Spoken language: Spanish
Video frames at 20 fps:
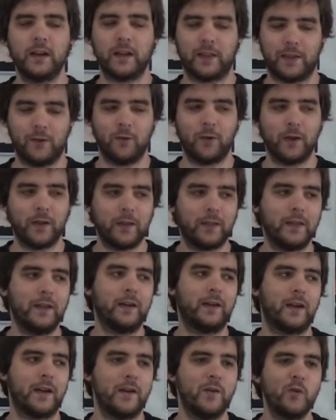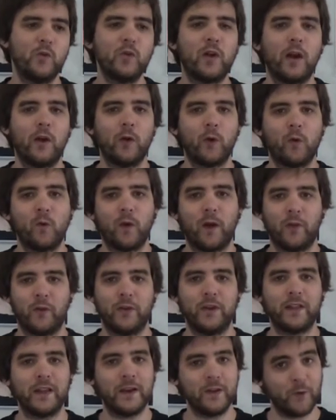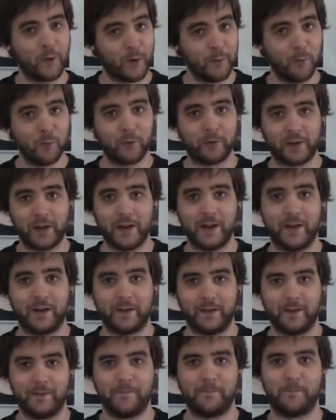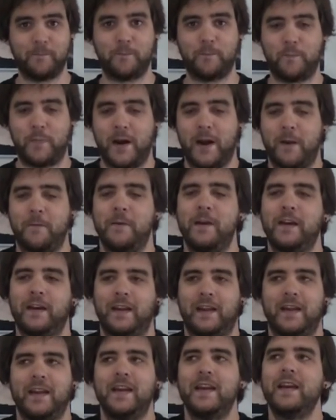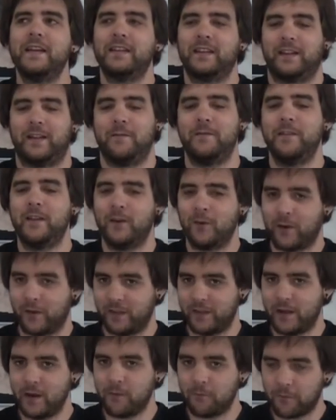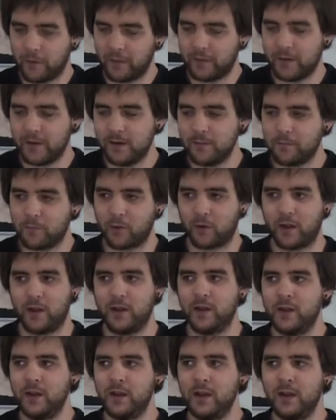que tengo que decir que nunca lo he jugado y he tenido que buscar para ver qué era exactamente lo que hacía el fácil, porque